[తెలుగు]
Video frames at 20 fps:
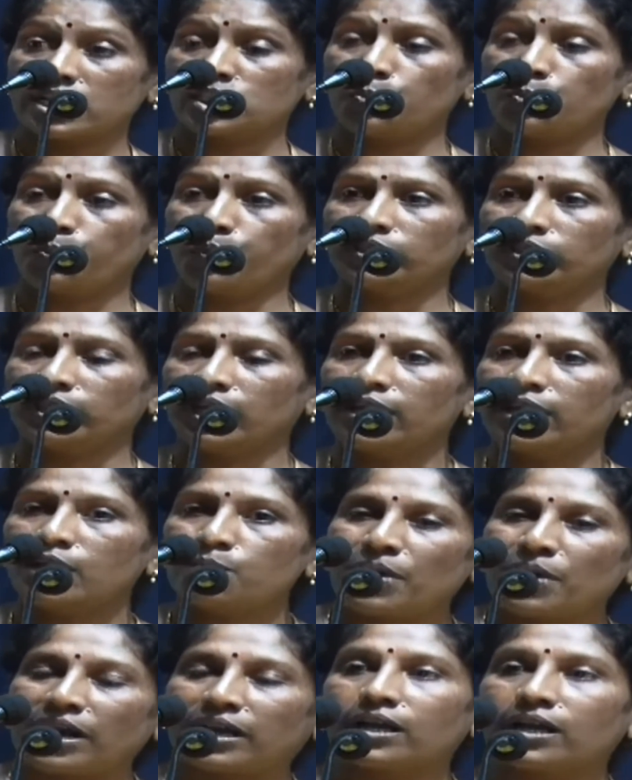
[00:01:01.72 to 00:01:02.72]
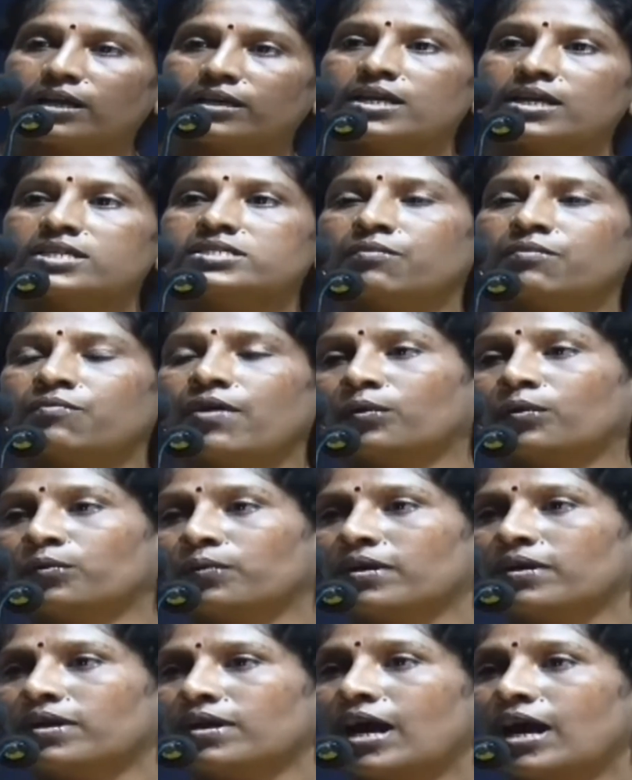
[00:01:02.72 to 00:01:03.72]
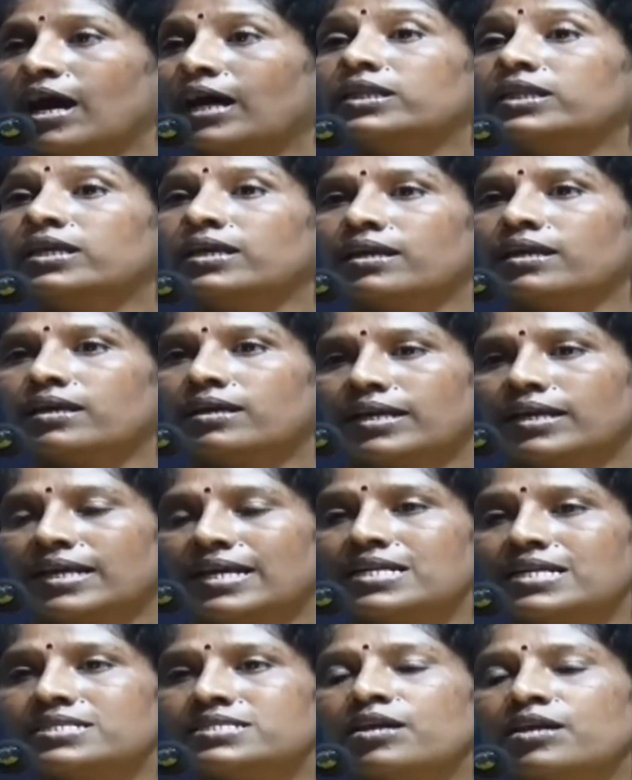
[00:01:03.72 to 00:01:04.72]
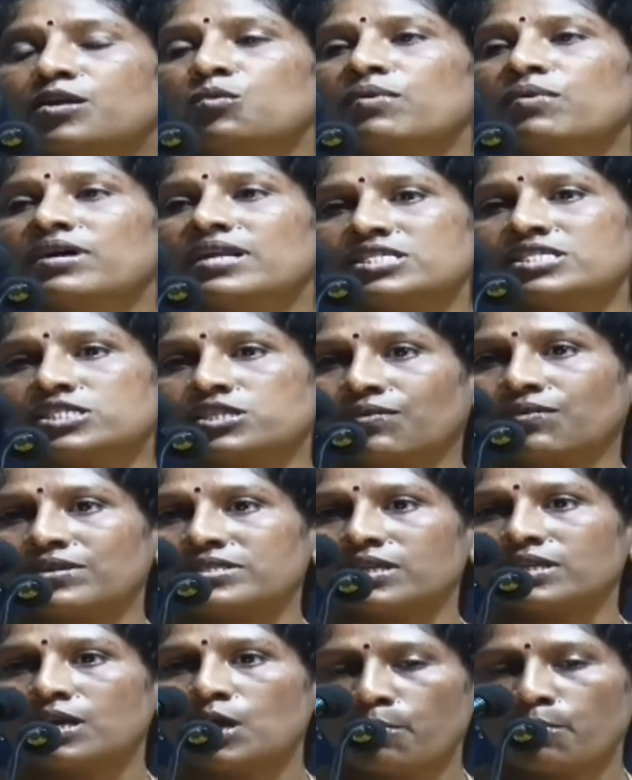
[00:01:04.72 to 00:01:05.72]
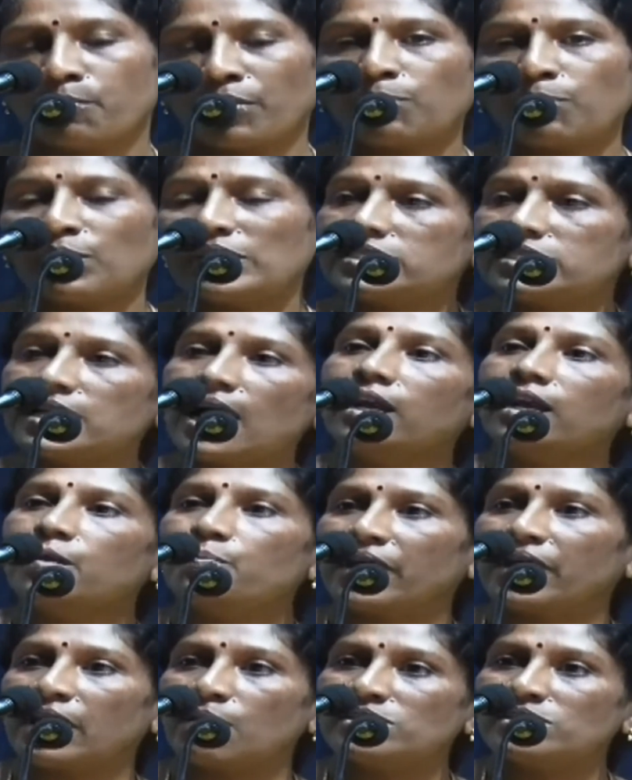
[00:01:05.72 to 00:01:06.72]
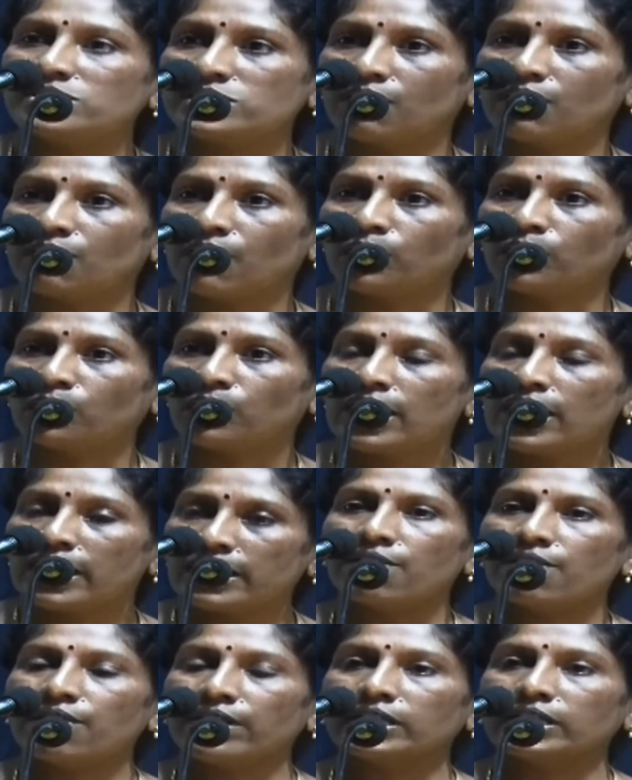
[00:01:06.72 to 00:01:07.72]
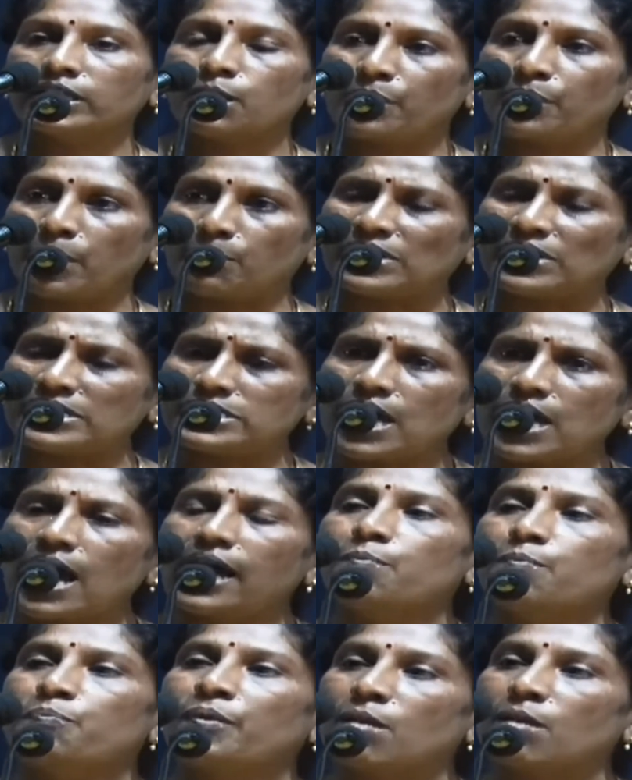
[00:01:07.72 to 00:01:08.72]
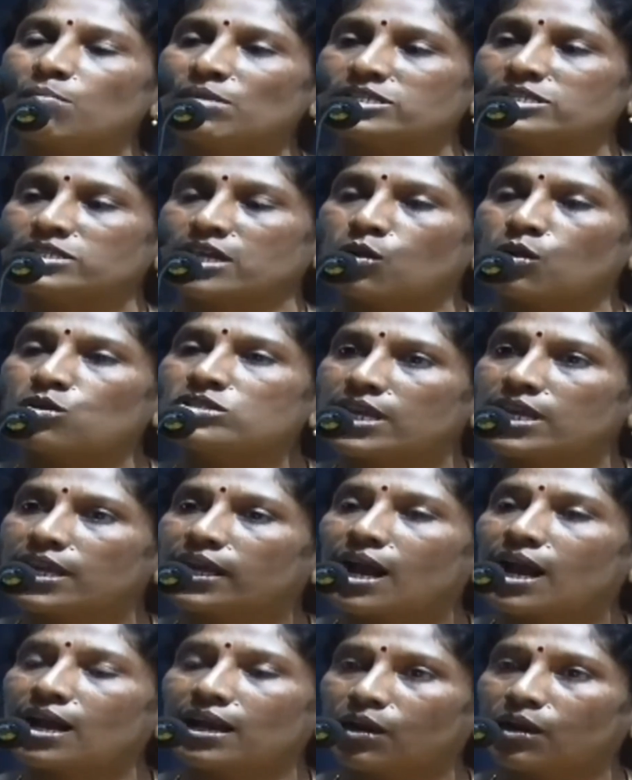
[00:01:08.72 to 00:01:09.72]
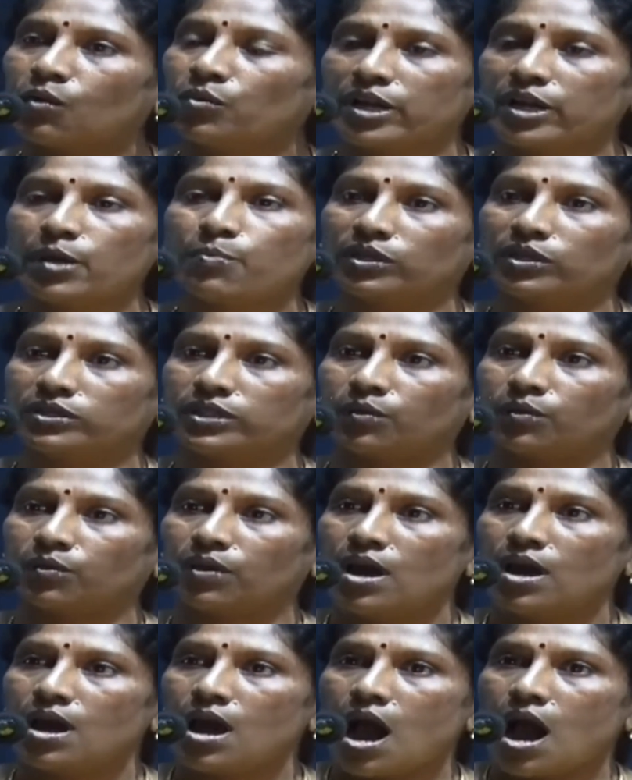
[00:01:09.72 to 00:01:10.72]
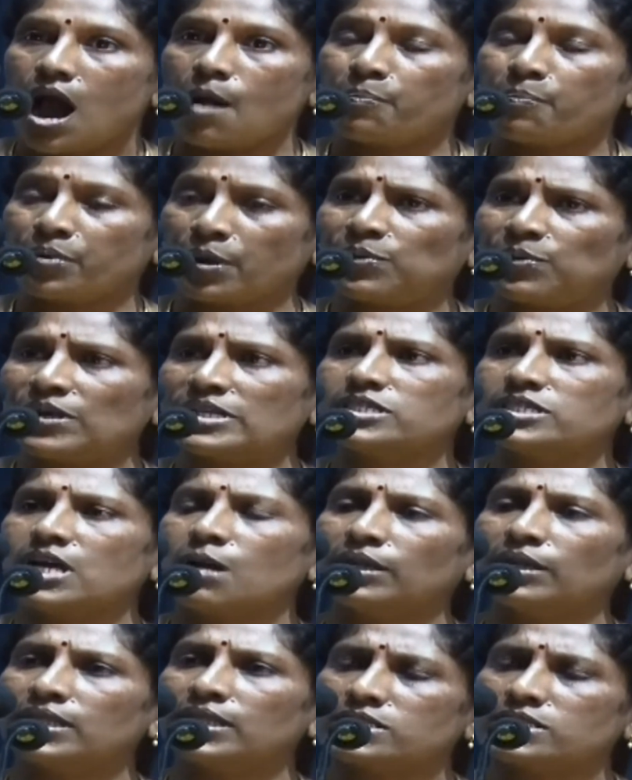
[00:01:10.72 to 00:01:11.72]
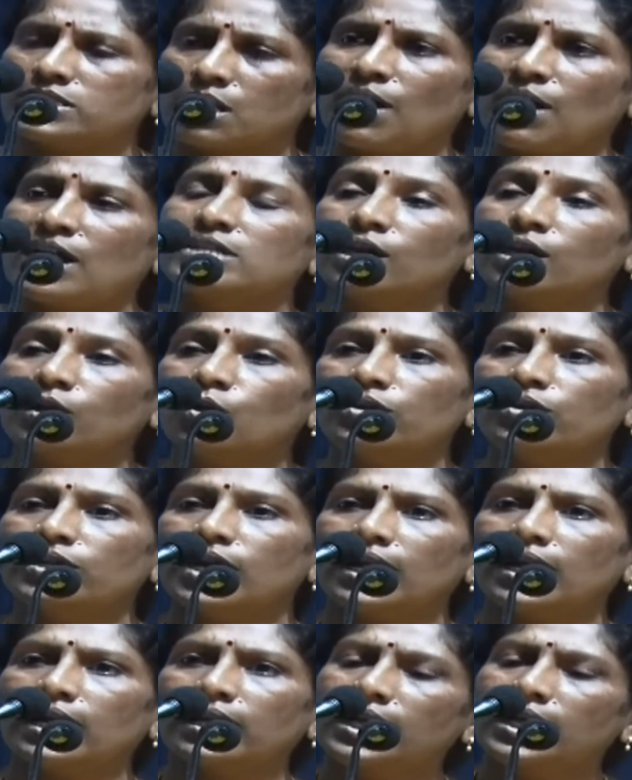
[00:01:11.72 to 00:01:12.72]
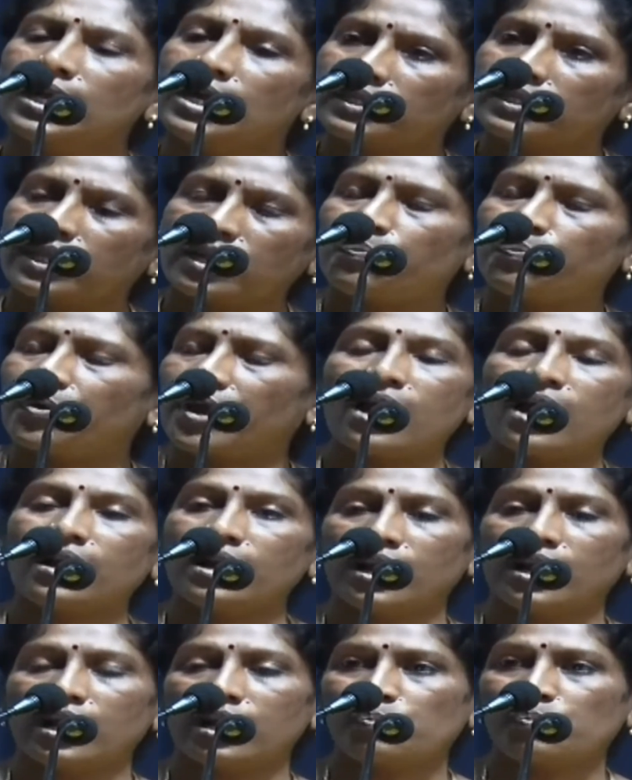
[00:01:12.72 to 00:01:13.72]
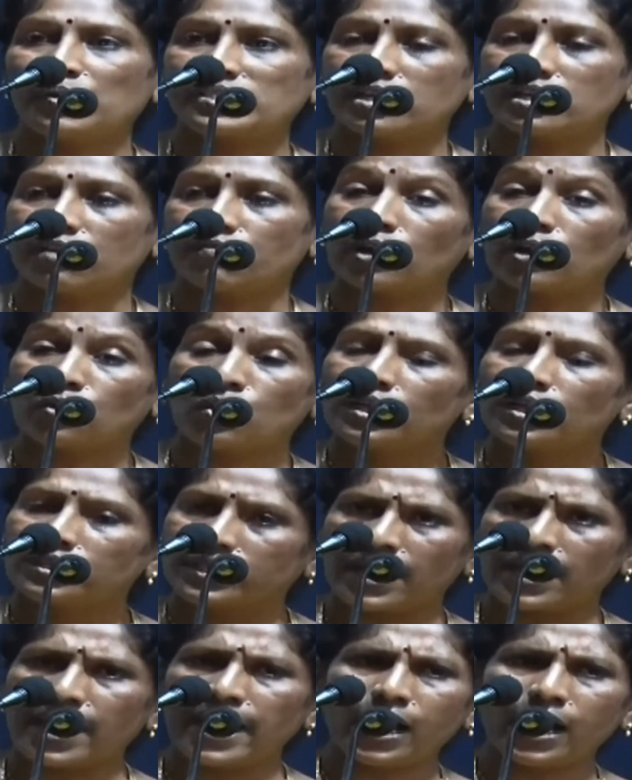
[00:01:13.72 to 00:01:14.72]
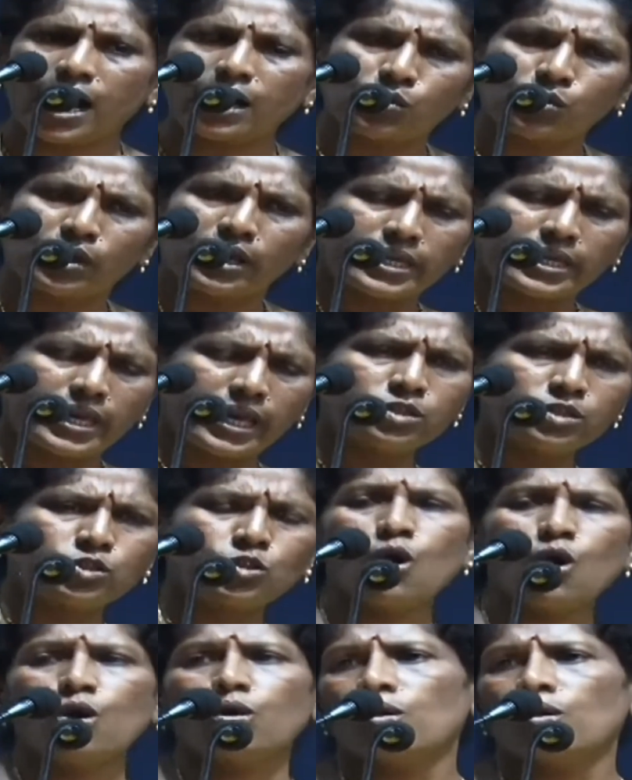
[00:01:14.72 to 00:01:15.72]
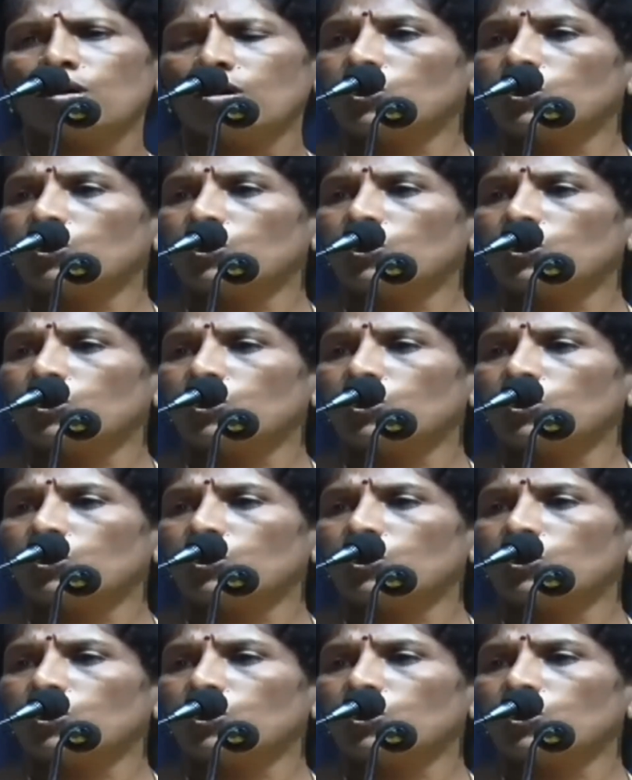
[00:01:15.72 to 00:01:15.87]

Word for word: చచ్చిపోతారని పక్కకు నడిచేవాడు అది హీఈస్ ఎ హ్యూమనిస్ట్ ఫస్ట్ ప్రపంచాన్ని ప్రేమించినవాడు ఎవరైతే ప్రపంచాన్ని ప్రేమిస్తారో చిరకాలిగా ఉండిపోతారు ఆ ప్రపంచం అంతా సమాజంగా ఉండాలని తన ప్రాణాలు అర్పించిన వాడు తనే కాదు ఎంతో